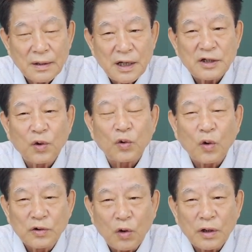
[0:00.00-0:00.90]
대신
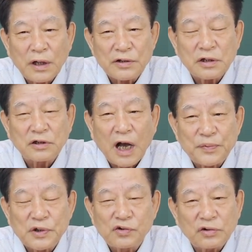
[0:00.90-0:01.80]
노동 요구에 따라서 그
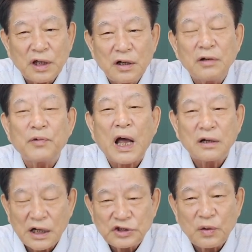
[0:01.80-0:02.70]
값을 줄게 이거는
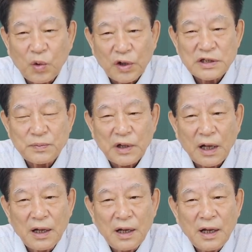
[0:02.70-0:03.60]
가능할지도 모르겠습니다.